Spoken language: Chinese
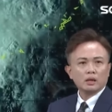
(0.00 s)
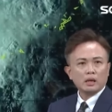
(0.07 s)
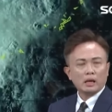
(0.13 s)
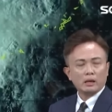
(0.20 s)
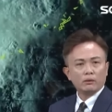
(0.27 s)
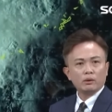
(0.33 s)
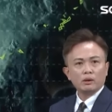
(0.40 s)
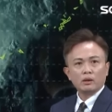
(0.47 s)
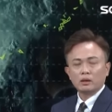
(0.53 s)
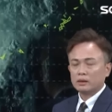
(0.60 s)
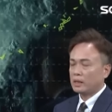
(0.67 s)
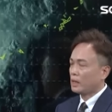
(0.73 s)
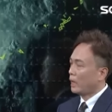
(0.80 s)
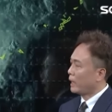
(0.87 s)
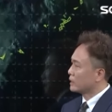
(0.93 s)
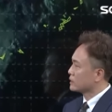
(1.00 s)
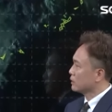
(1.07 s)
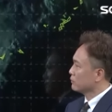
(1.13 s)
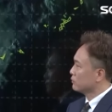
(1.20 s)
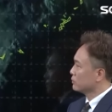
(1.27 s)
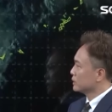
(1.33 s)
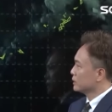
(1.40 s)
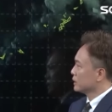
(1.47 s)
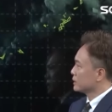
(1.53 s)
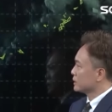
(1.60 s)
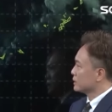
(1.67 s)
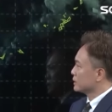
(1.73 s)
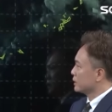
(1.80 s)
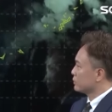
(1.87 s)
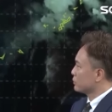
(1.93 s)
台在海上附近的
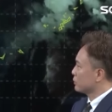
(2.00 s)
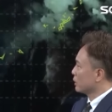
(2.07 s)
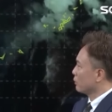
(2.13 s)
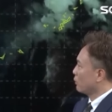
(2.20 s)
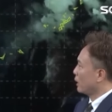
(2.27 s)
警戒区的